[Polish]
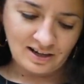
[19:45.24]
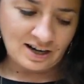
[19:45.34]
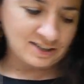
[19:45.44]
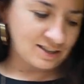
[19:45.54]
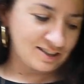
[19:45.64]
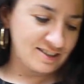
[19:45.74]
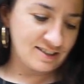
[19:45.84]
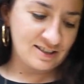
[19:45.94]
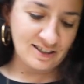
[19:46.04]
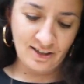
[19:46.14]
ale teraz się
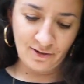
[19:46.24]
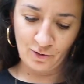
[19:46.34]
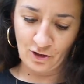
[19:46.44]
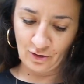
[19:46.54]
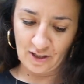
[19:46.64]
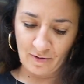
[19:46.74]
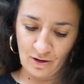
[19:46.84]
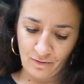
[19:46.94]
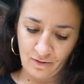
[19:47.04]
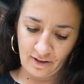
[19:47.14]
zastanawiam, czy to
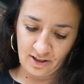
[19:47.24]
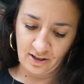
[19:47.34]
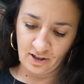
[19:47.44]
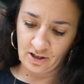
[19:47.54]
zamalowywać na